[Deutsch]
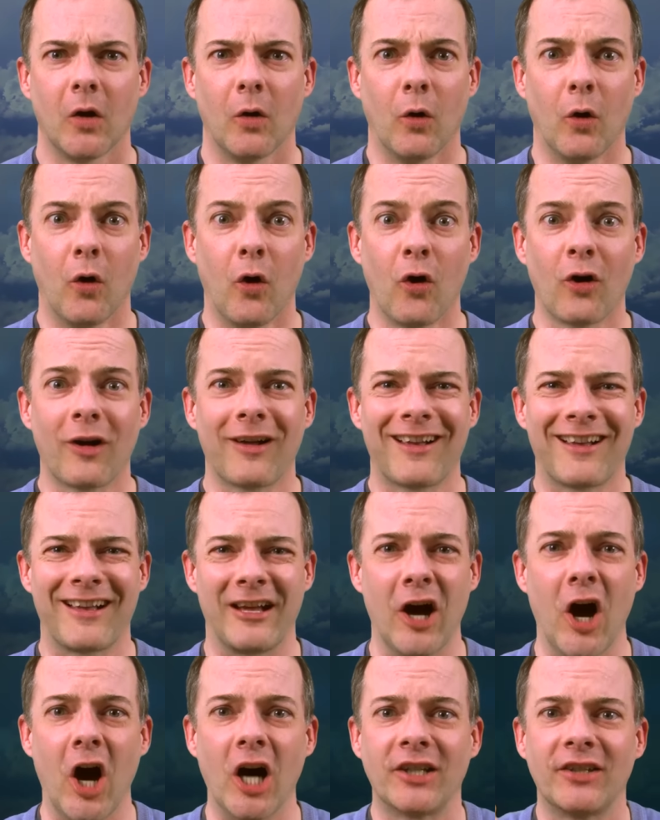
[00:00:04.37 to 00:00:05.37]
Oh
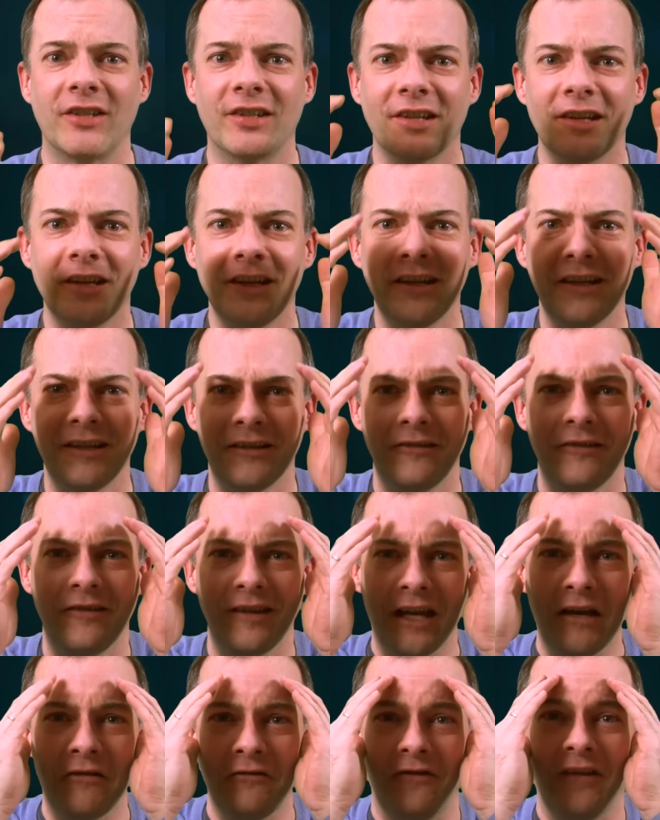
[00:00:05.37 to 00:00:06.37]
Gott,
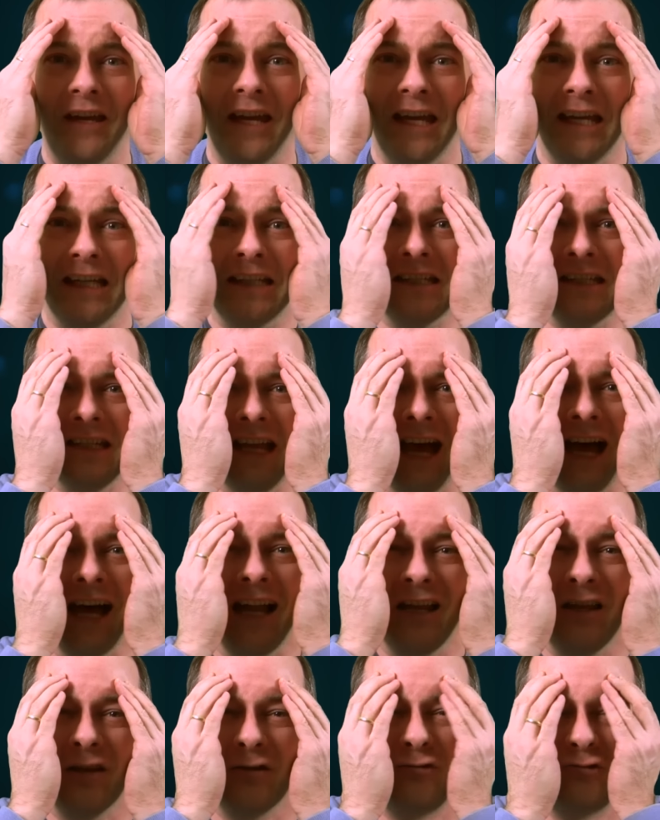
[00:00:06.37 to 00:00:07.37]
wir werden alle